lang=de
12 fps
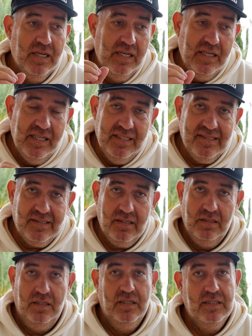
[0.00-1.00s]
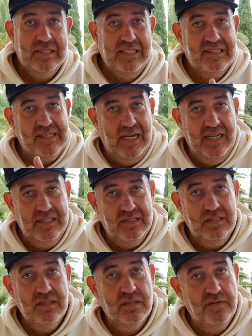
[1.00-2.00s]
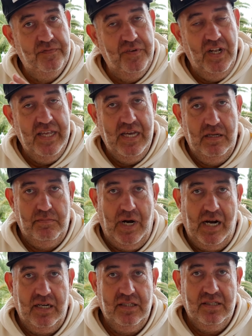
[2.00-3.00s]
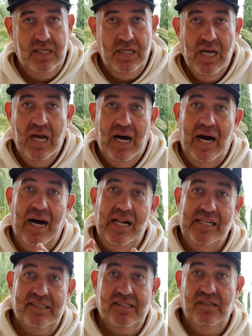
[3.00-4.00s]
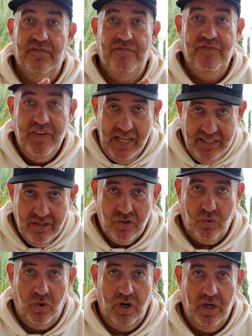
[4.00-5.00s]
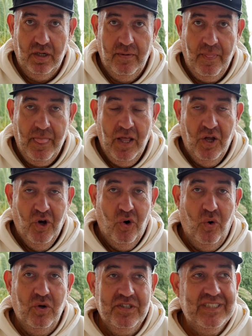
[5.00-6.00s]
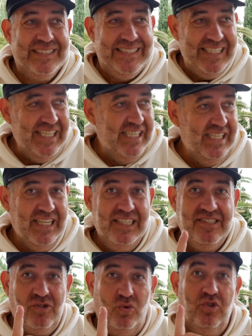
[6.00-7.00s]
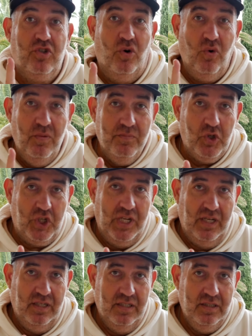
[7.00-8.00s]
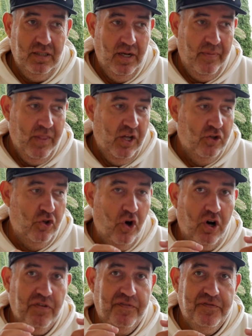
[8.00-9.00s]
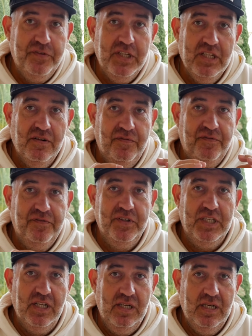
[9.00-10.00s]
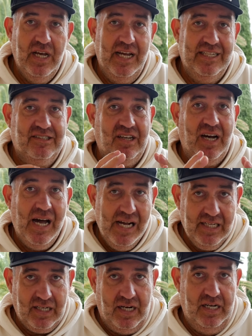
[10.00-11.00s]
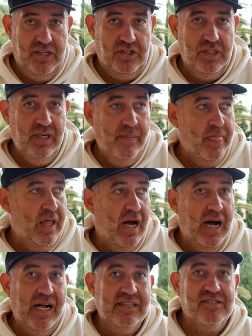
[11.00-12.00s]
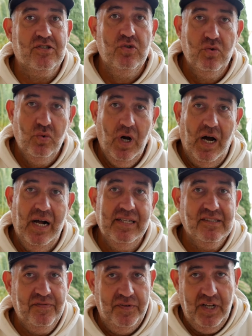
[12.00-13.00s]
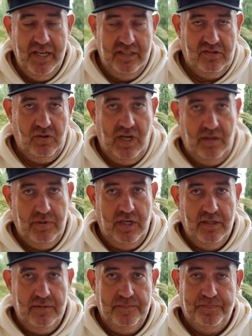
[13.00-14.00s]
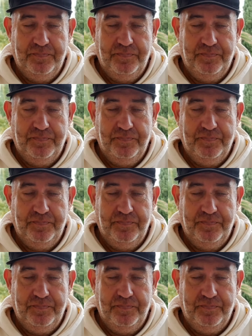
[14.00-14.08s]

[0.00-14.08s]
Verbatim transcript: ist die Seite Affiliate Marketing als Vendor. Und die ist unter Umständen noch viel, viel ertragreicher, als nur als Affiliate zu arbeiten.